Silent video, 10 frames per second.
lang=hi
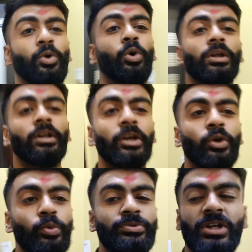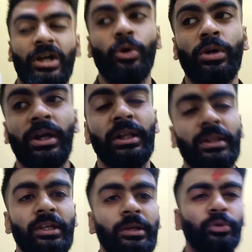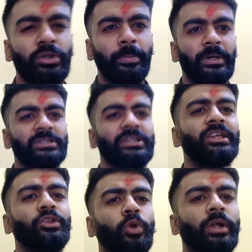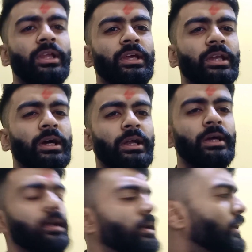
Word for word: होटल के रूम चेकआउट कराते हैं ये मुझे पर्सनली थोड़ा ठीक लग रहा